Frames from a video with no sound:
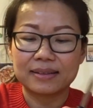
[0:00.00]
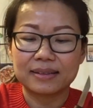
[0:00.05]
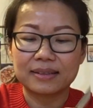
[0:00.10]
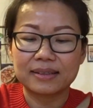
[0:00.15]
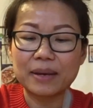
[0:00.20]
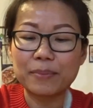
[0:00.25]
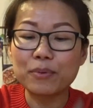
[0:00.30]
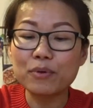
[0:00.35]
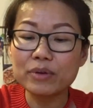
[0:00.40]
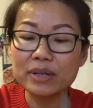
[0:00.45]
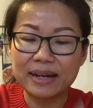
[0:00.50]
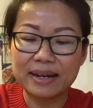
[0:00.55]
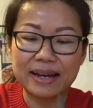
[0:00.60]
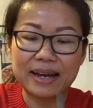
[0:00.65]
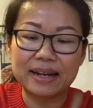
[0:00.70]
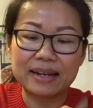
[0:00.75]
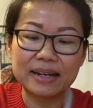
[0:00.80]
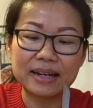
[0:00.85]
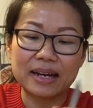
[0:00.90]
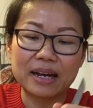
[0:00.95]
แกพูดอย่าง
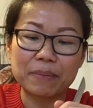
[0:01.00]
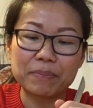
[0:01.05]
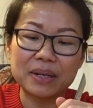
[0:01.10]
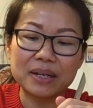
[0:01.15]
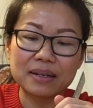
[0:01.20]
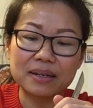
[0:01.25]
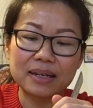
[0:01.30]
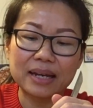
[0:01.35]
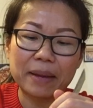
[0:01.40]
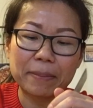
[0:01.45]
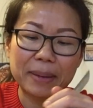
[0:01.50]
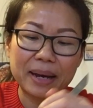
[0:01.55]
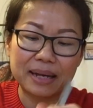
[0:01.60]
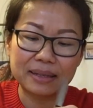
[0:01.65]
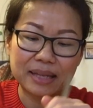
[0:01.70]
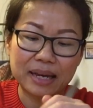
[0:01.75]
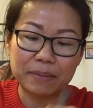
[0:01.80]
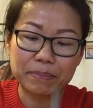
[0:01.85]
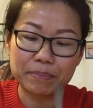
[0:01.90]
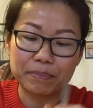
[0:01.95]
นั้นนะคะเป็นการผ่า
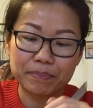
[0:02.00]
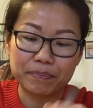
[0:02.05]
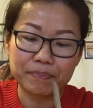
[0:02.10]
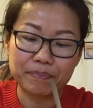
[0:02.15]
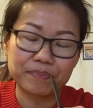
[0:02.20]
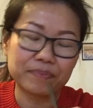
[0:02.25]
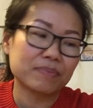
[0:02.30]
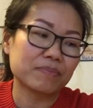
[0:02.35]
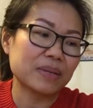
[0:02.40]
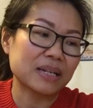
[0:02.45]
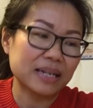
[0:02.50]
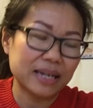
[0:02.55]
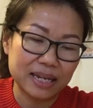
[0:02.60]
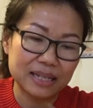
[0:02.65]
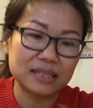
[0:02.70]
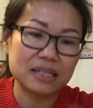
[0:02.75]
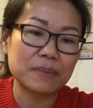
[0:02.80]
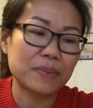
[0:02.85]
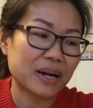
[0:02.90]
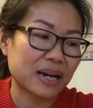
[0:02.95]
ตัดเป็นเค
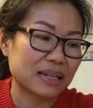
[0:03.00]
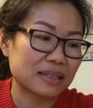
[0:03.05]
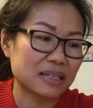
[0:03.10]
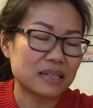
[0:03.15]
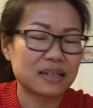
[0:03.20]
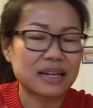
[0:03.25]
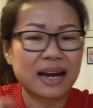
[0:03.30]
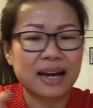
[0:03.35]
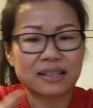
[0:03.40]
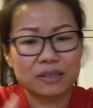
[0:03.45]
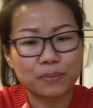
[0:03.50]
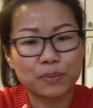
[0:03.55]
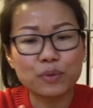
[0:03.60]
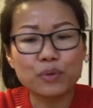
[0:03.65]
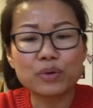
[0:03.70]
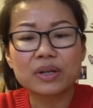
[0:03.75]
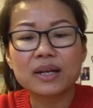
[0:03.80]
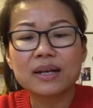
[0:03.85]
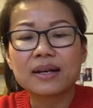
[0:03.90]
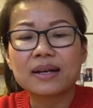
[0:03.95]
สที่ปกติ อาจจะพู
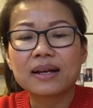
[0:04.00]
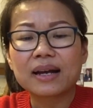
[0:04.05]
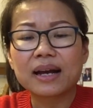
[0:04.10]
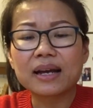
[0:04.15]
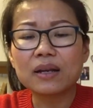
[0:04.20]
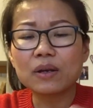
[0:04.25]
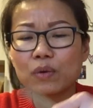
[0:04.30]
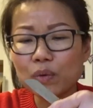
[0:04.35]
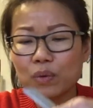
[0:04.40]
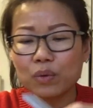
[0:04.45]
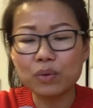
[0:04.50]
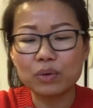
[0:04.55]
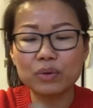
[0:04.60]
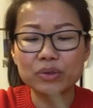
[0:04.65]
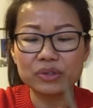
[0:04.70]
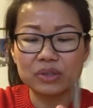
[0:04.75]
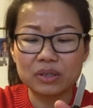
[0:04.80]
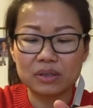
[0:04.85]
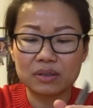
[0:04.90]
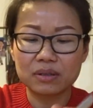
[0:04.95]
ดให้ลูก
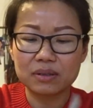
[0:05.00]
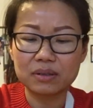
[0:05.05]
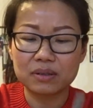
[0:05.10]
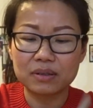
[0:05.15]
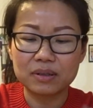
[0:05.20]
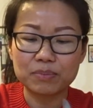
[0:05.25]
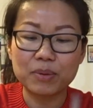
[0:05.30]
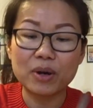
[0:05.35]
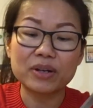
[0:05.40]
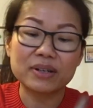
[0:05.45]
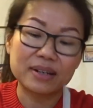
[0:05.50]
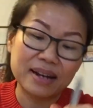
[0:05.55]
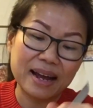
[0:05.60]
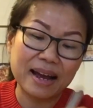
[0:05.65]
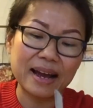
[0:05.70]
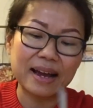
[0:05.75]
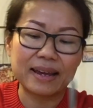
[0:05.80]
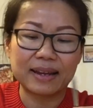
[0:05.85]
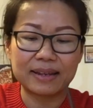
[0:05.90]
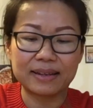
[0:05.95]
รู้สึก ผ่อนค
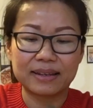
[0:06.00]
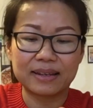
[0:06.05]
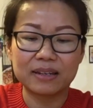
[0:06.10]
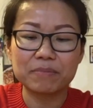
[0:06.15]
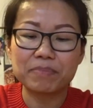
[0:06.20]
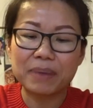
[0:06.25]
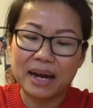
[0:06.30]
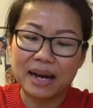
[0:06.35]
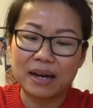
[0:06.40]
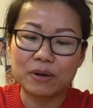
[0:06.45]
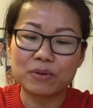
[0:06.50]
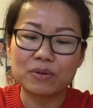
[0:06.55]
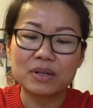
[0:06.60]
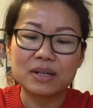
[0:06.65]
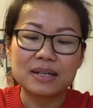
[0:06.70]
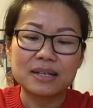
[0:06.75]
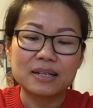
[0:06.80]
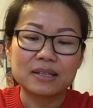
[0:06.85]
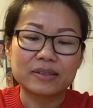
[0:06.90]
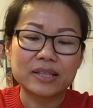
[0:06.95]
ลายอะไรอย่างเงี้ยหรือเปล่า
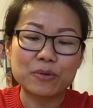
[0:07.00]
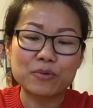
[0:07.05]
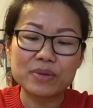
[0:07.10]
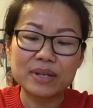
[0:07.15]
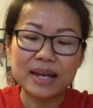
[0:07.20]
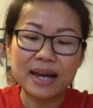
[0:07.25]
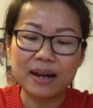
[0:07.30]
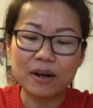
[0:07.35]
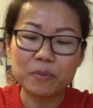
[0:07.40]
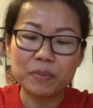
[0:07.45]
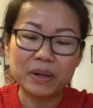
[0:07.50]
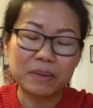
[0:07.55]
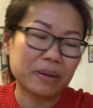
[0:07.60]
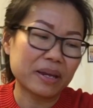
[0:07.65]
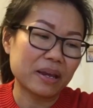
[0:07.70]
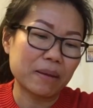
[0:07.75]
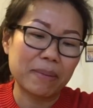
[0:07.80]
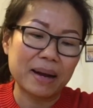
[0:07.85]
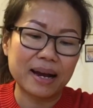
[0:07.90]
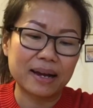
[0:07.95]
แต่คุณย่าเขาเป็นพ
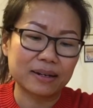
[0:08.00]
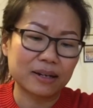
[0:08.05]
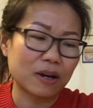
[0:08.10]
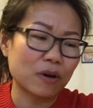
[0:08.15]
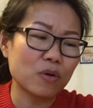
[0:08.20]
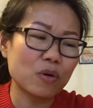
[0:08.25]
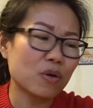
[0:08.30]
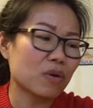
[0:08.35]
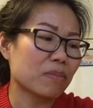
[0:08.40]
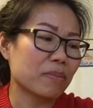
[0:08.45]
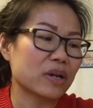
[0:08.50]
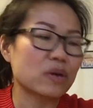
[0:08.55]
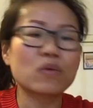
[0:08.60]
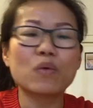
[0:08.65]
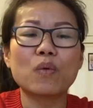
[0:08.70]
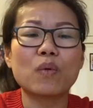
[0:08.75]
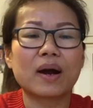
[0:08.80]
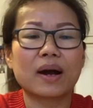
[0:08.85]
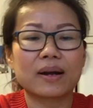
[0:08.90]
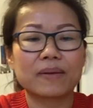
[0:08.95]
ยาบาลเขาคงไม่ก
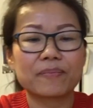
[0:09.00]
ลัว